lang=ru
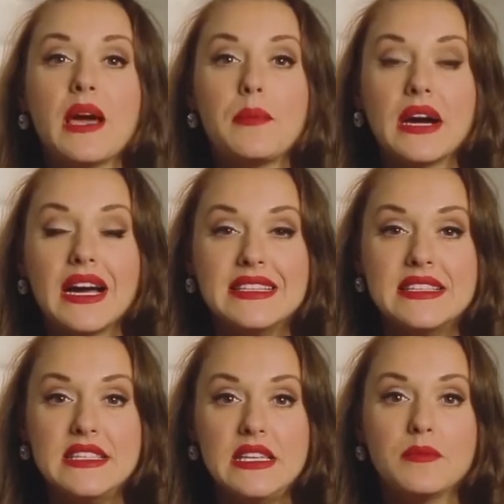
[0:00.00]

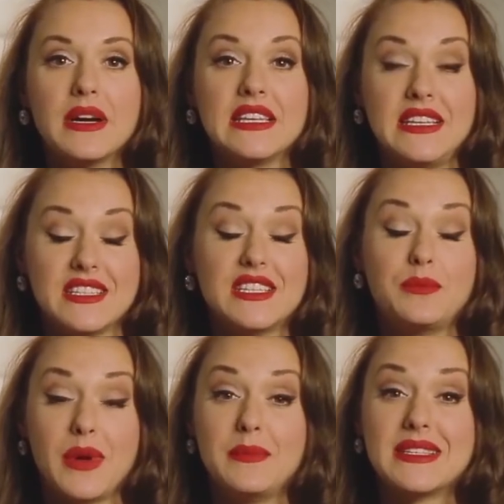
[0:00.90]
необходимо ездить
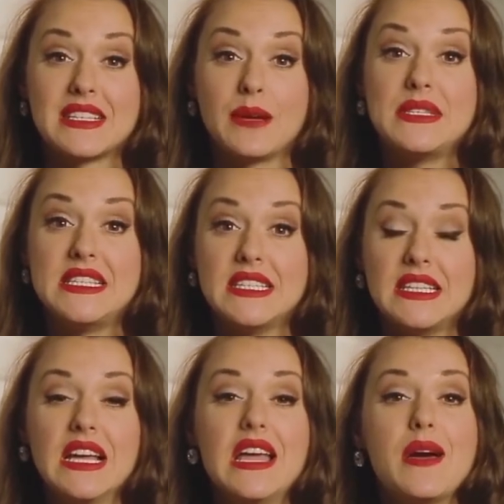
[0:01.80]
по местам силы.